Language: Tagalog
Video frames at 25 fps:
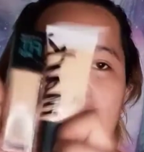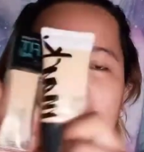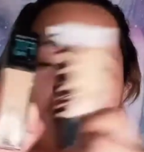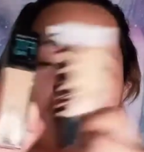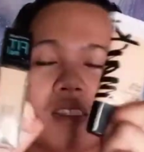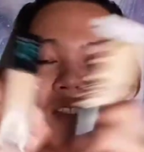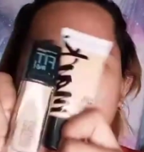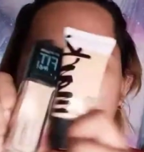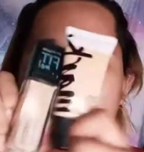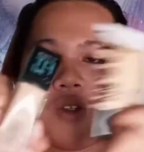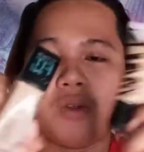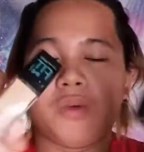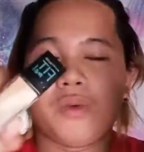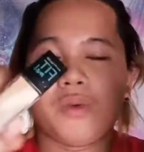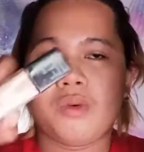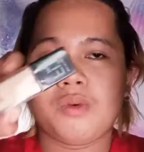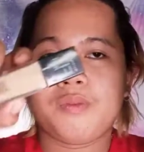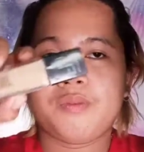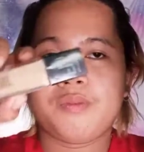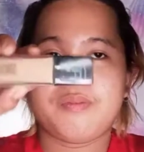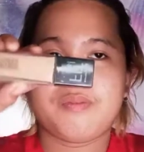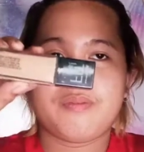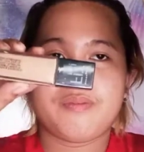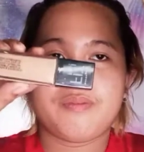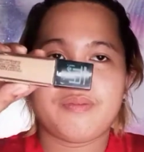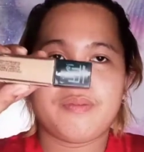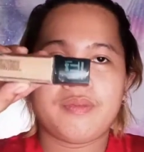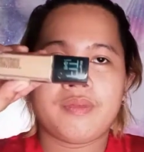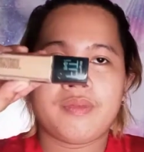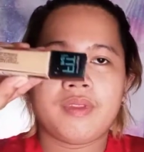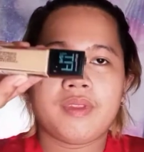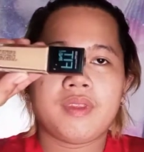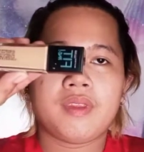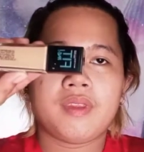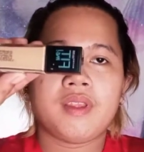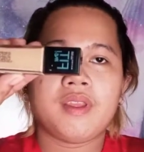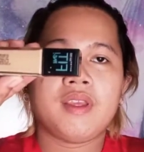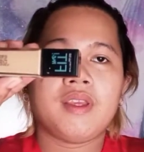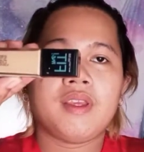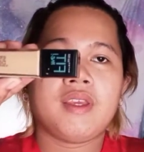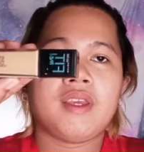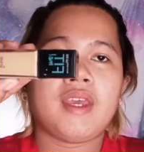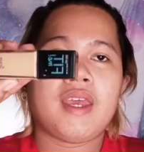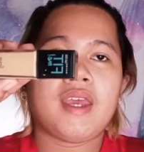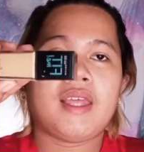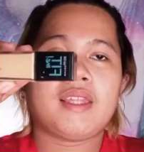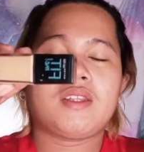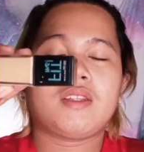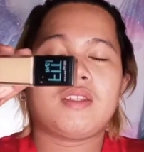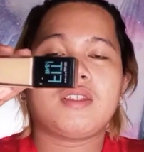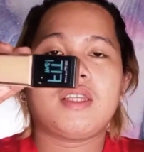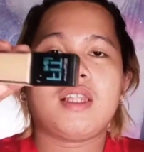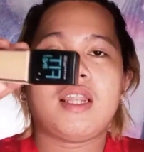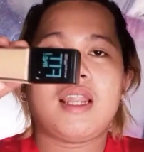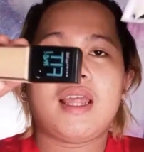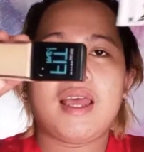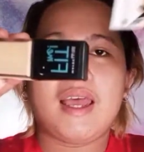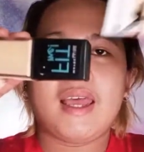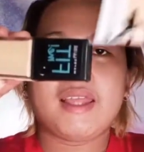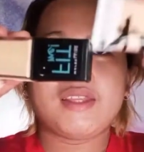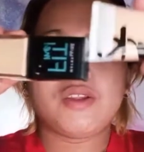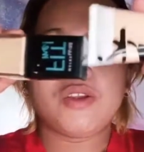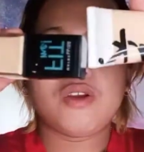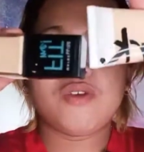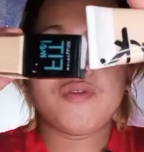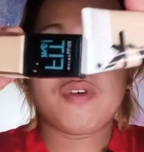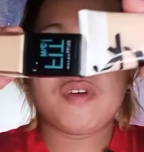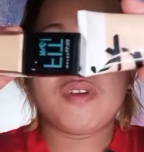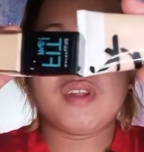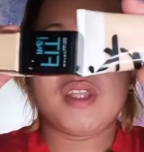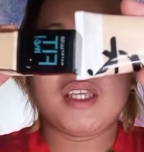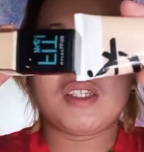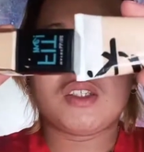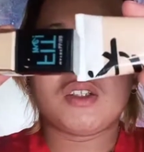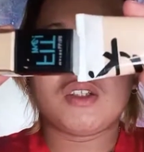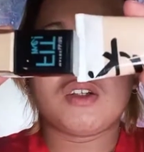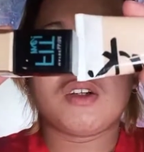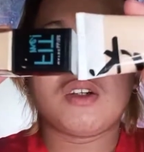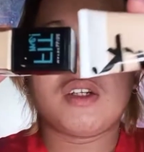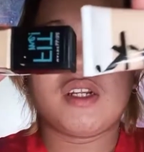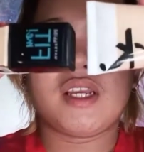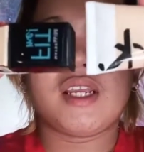this two. Ito sila. Ito yung foundation ko